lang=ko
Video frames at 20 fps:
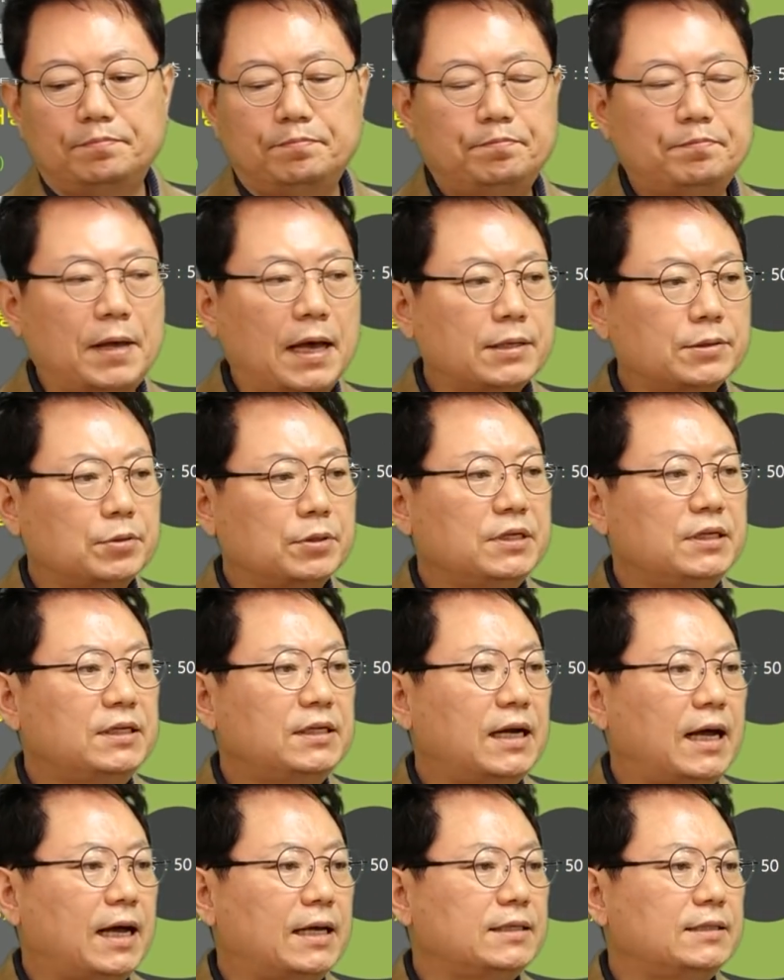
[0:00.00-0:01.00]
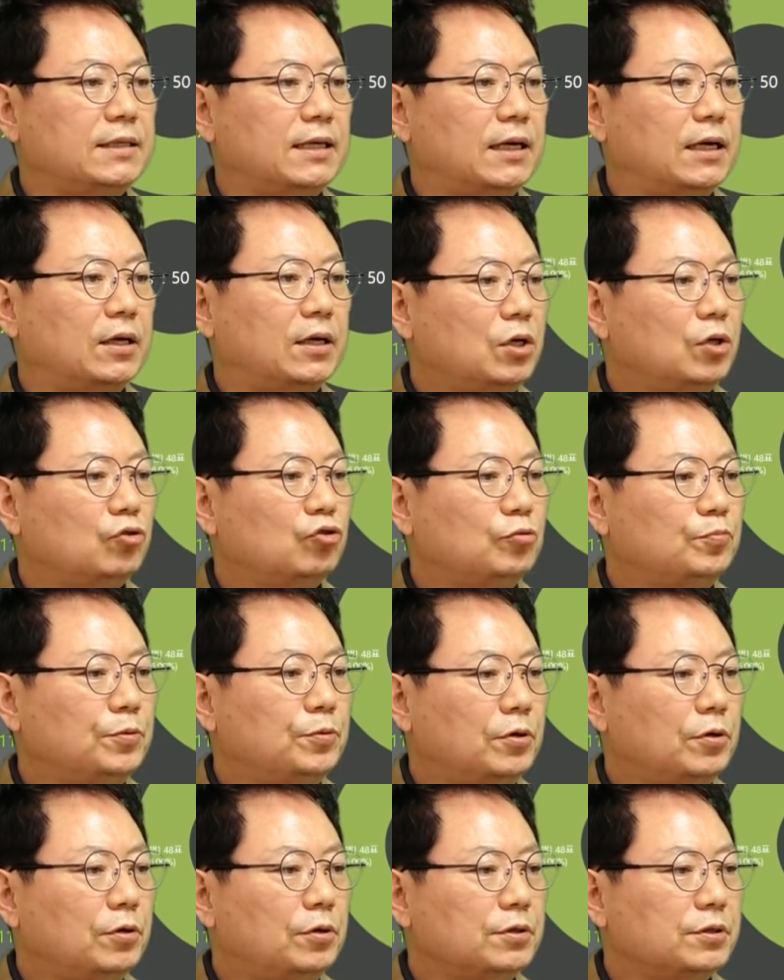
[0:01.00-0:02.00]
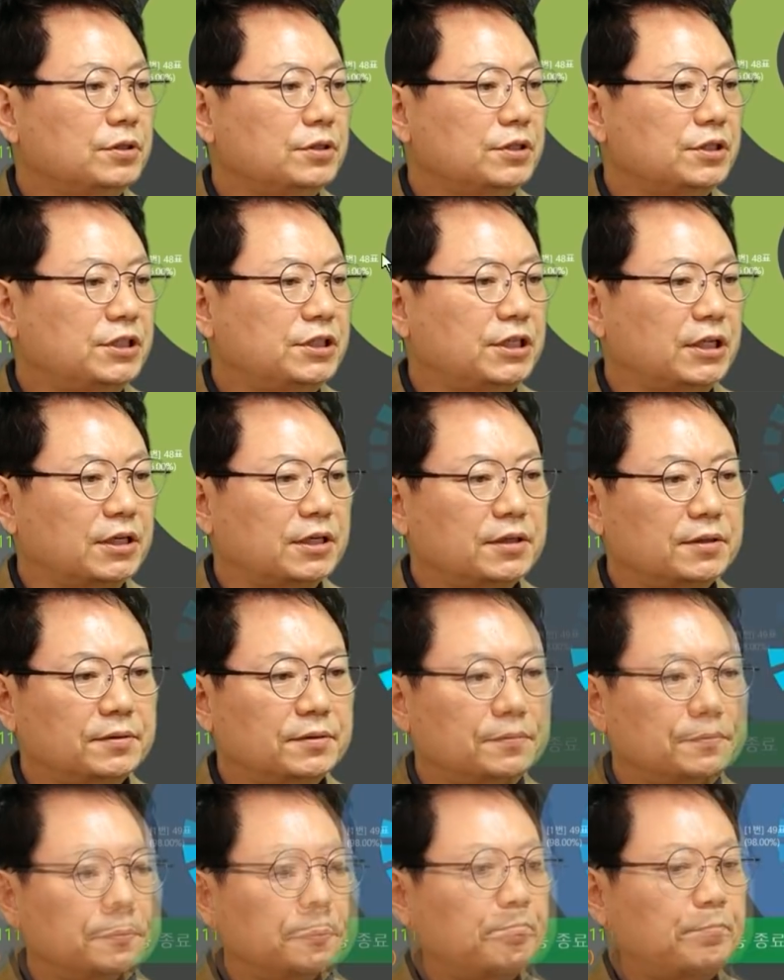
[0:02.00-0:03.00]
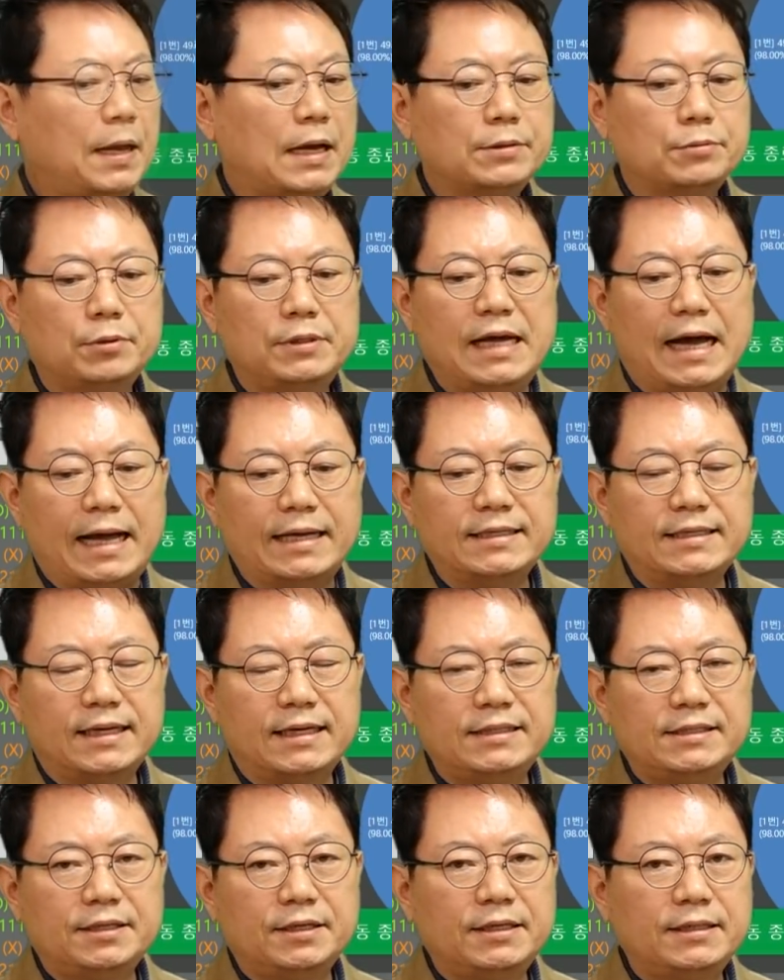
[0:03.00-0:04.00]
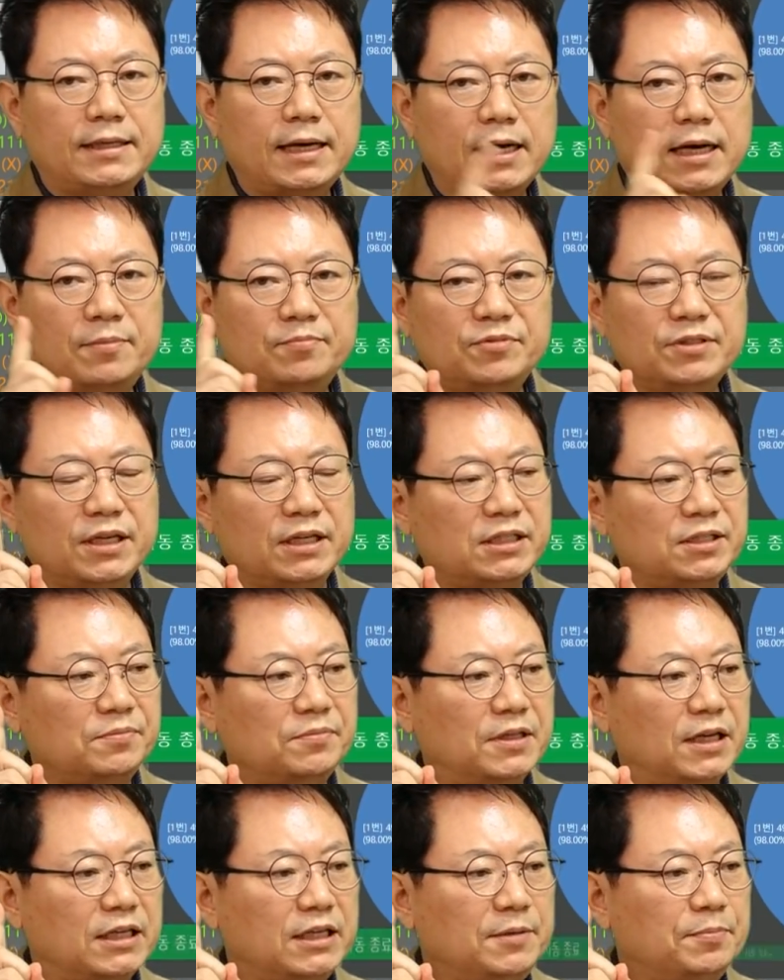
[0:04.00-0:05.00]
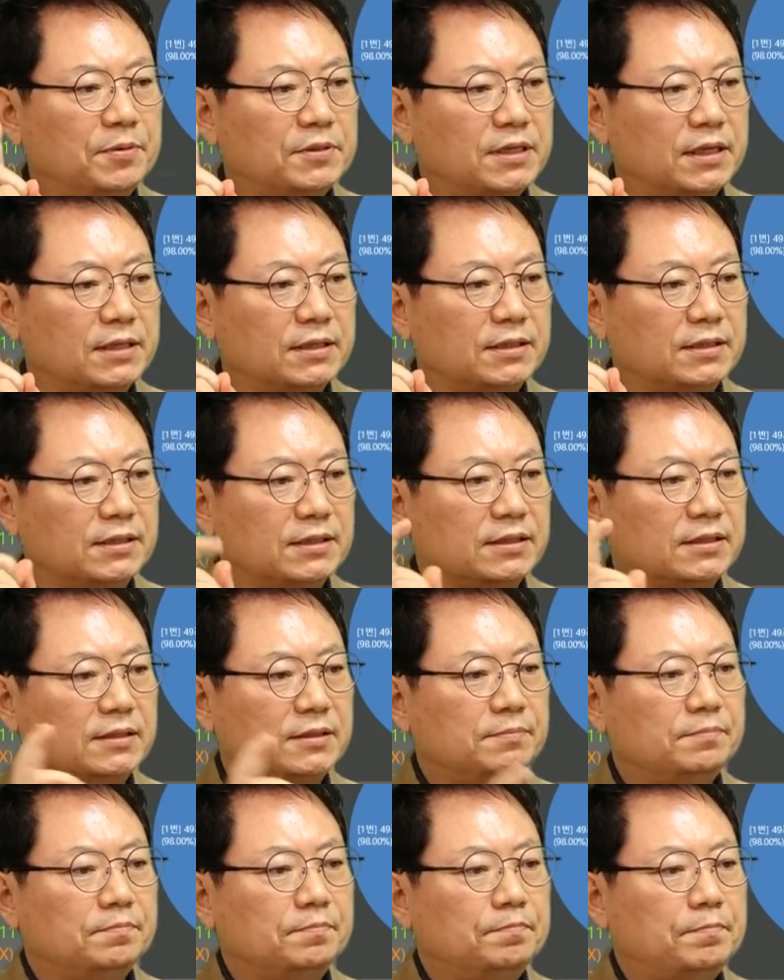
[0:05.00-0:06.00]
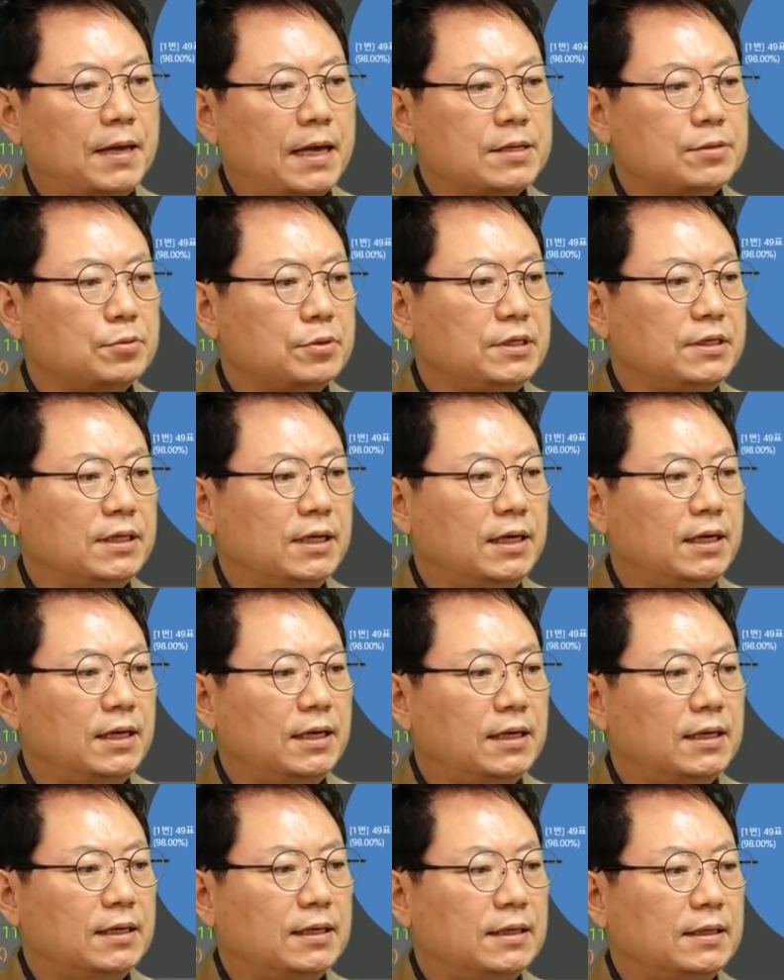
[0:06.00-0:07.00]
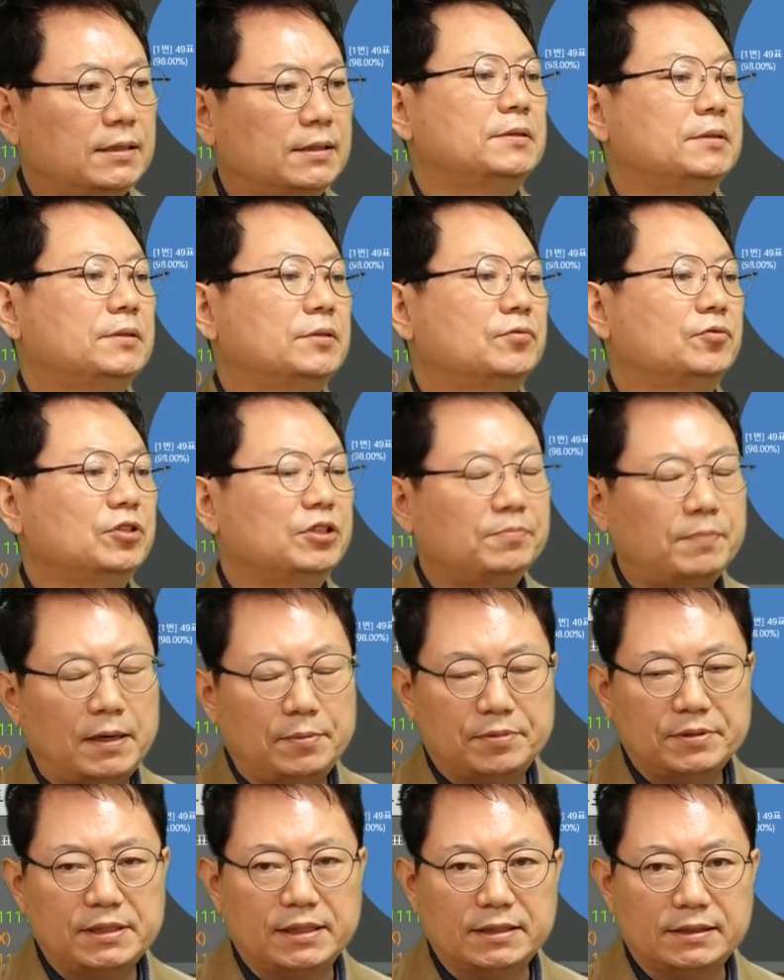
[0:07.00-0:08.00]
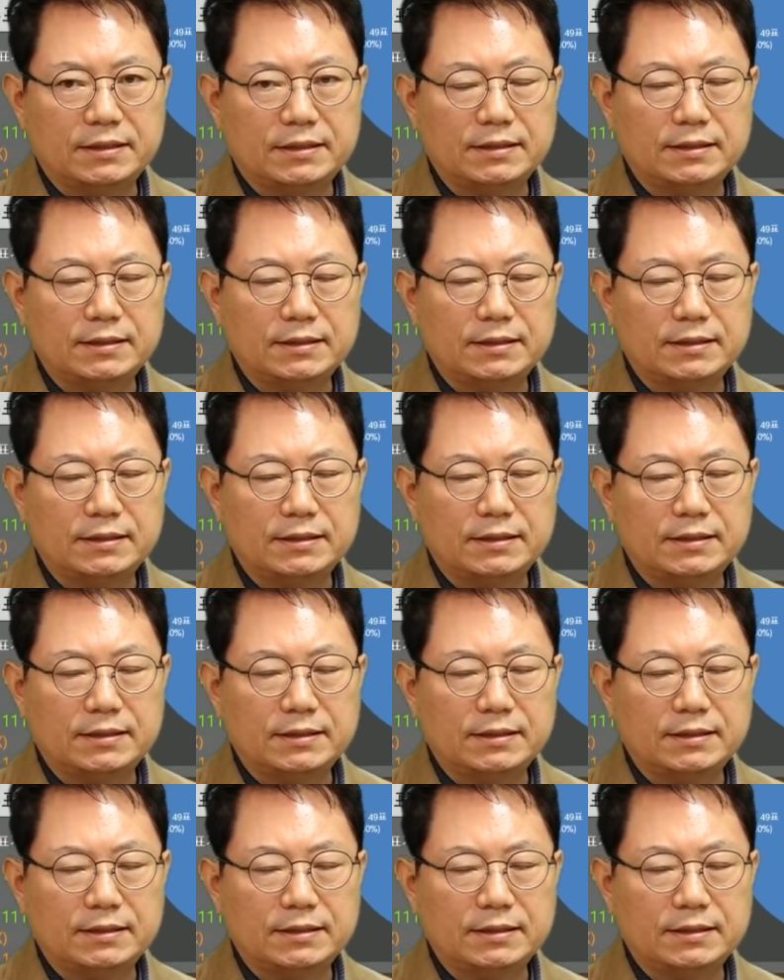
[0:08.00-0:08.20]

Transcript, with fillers: 뺑소니는 아니다. 투표 시작. 뺑소니 아니라는 의견이 딱 한 분 계십니다. 2%. 뺑소니다 98%.